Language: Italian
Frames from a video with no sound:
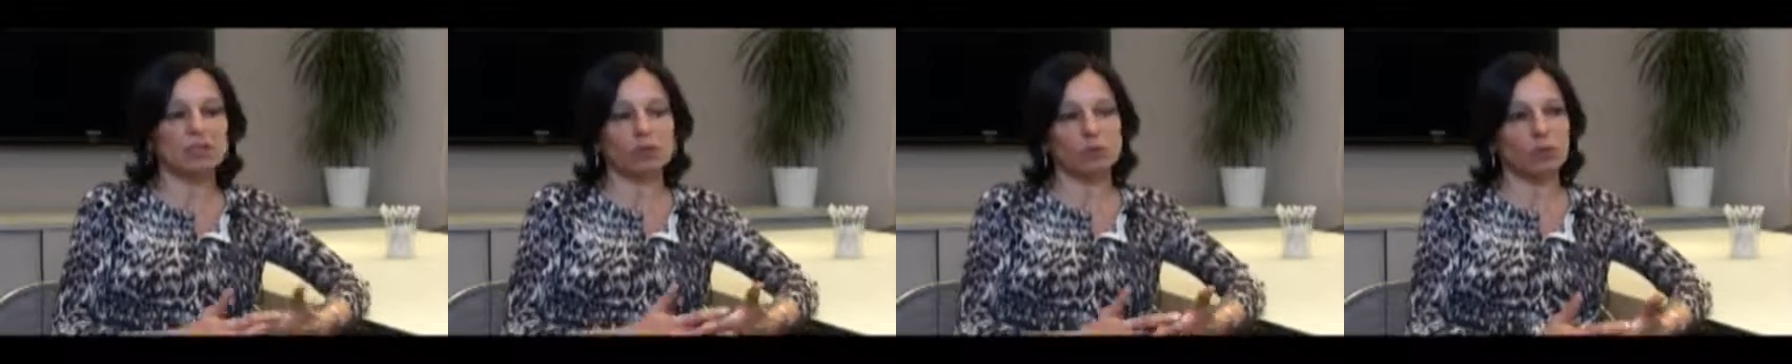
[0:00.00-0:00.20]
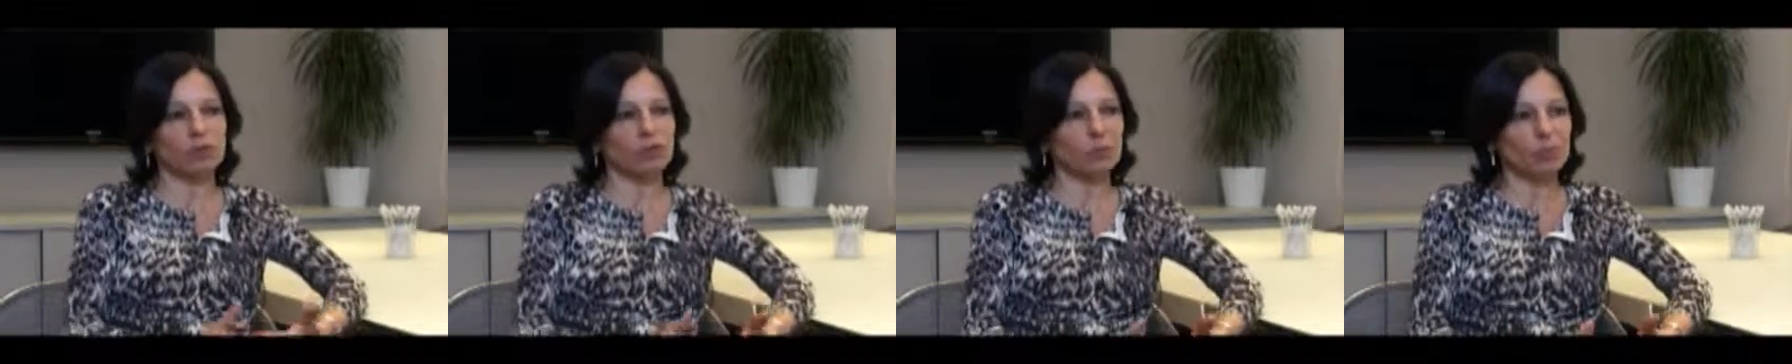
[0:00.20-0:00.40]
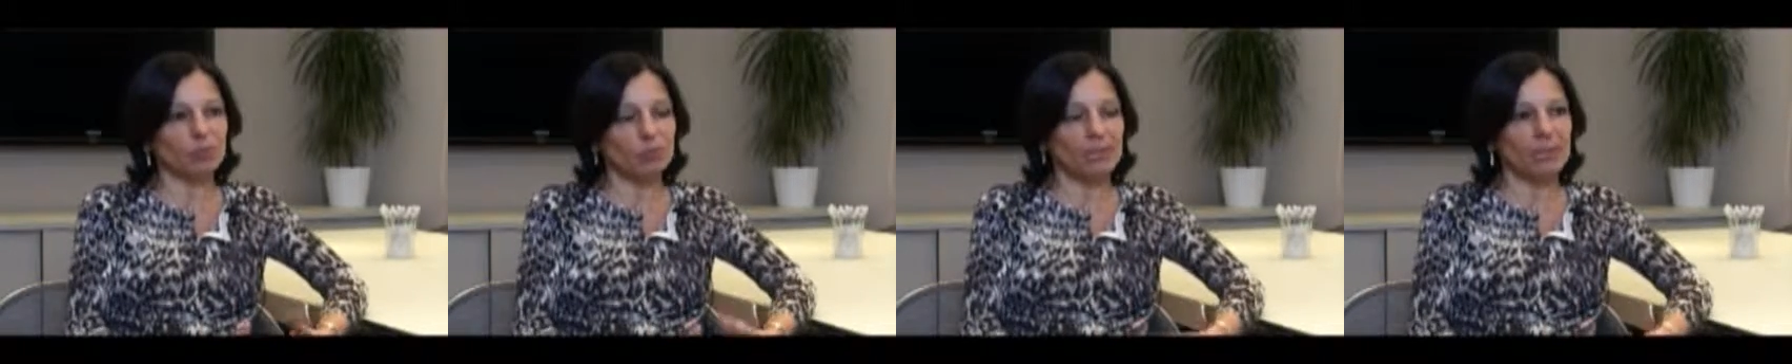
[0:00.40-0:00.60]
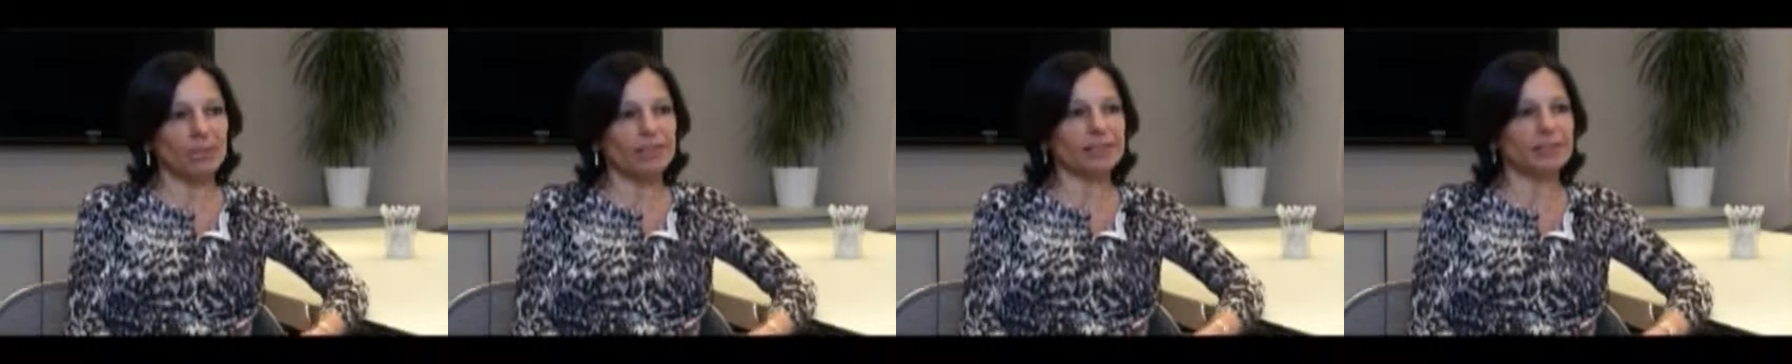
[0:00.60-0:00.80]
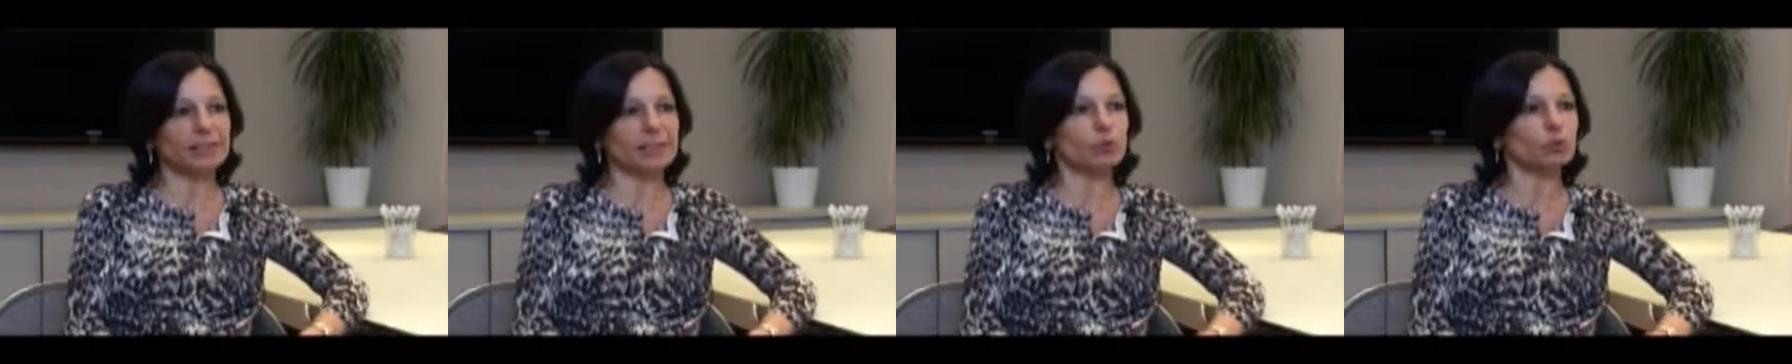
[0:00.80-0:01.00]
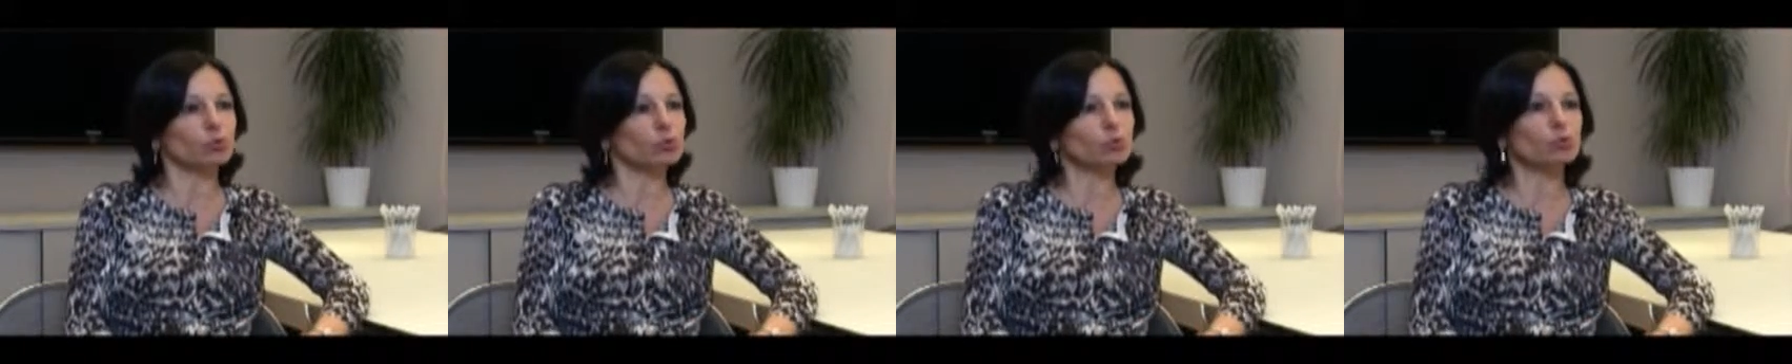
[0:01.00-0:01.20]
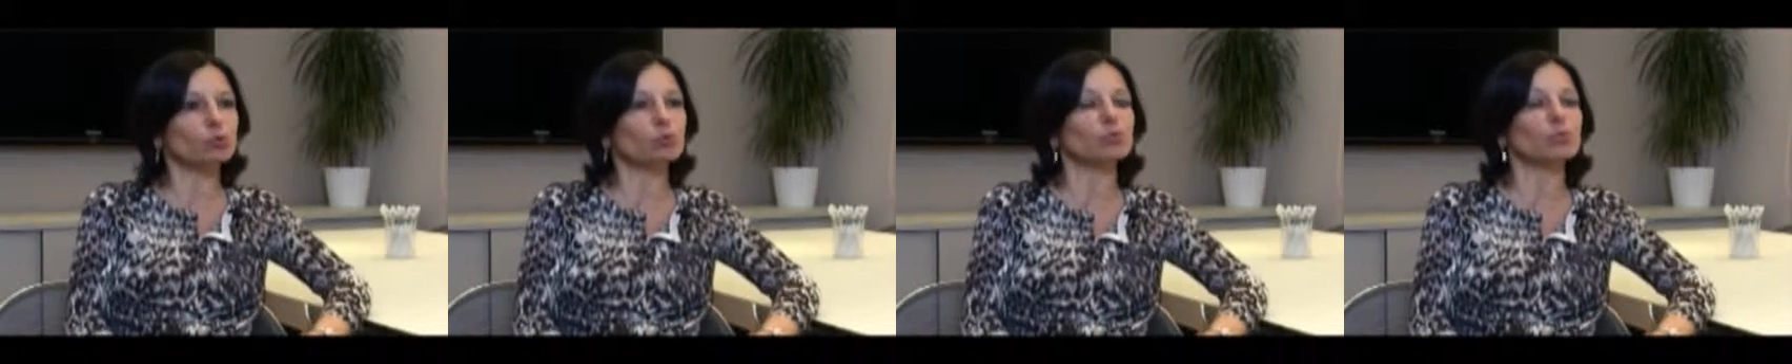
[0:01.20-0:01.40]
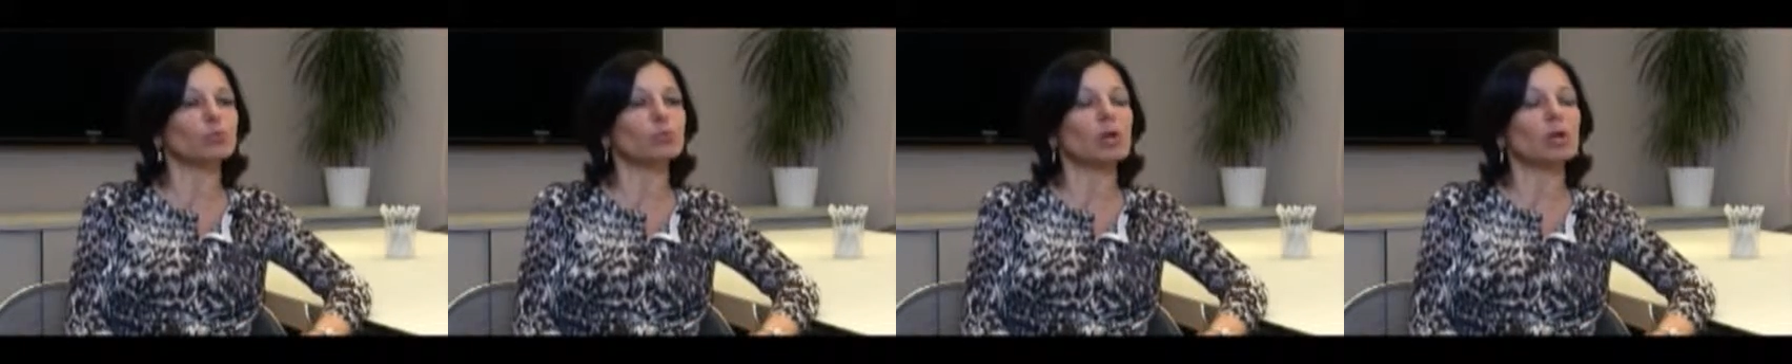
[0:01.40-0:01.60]
da nuovi modelli di
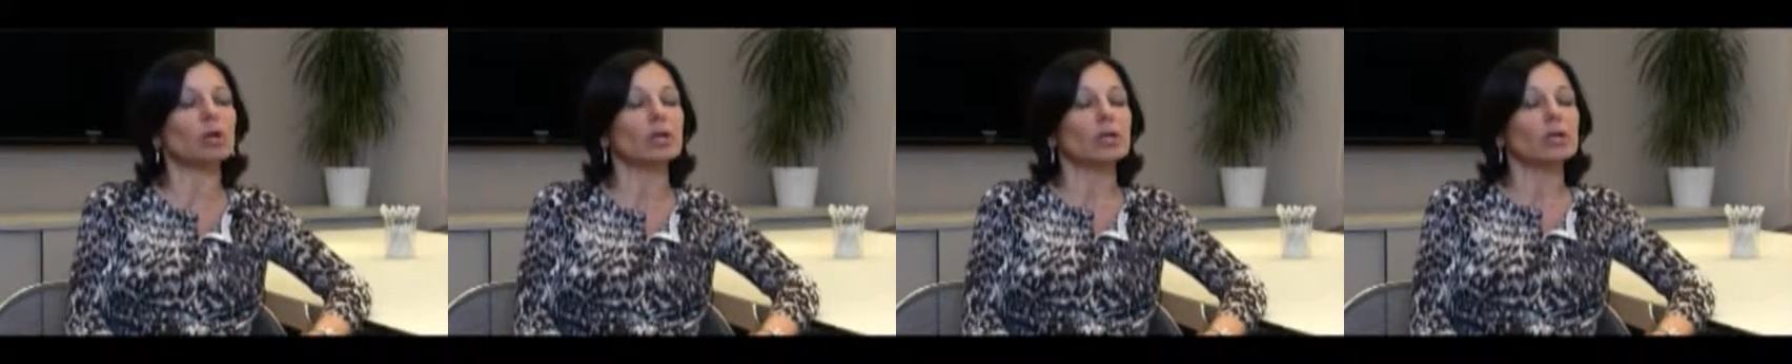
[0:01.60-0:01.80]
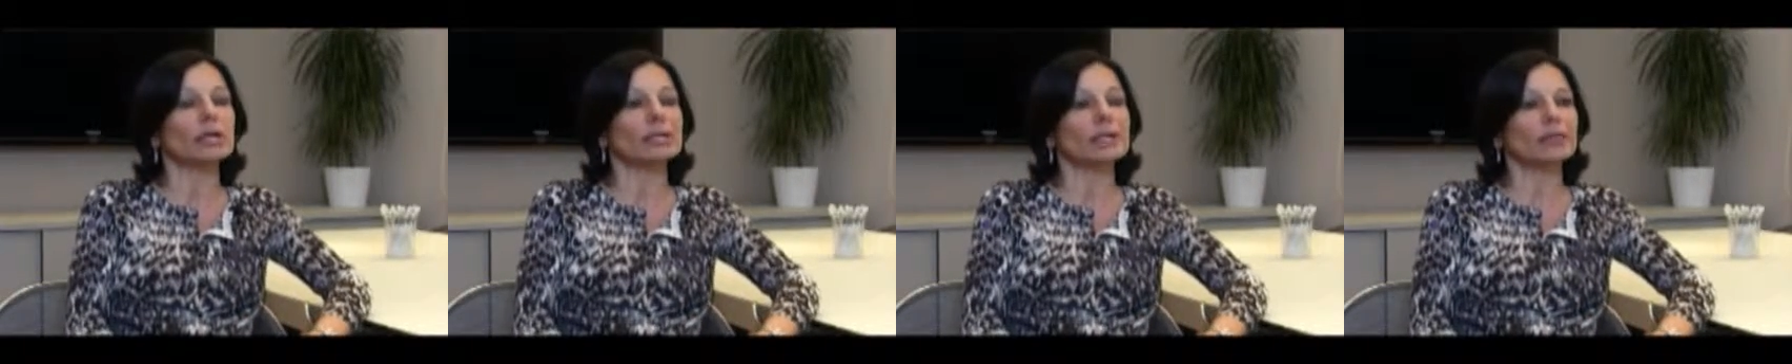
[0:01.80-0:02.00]
consumo